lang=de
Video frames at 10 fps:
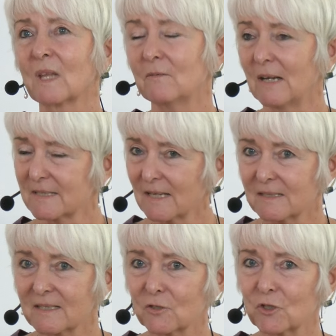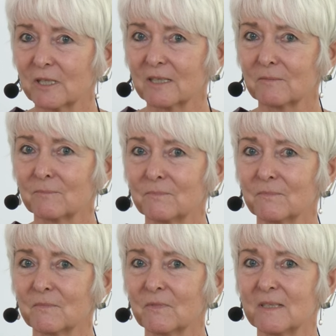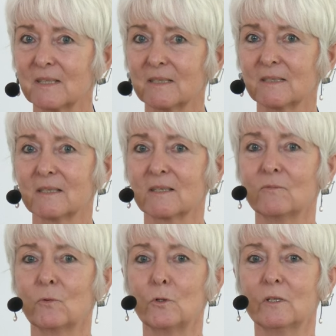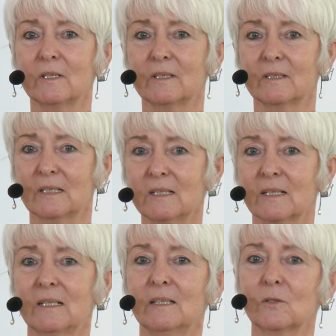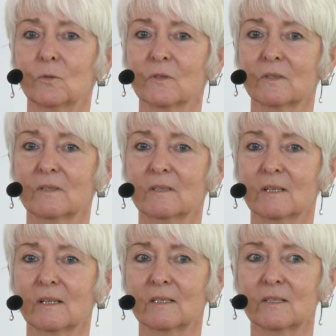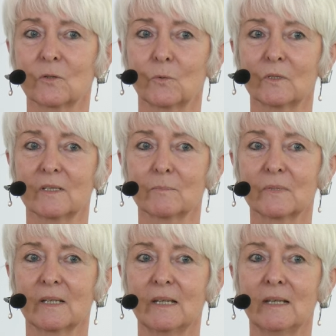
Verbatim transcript: Weisheitsgeschichten, wie sie sie wohl in jeder religiösen Tradition gibt.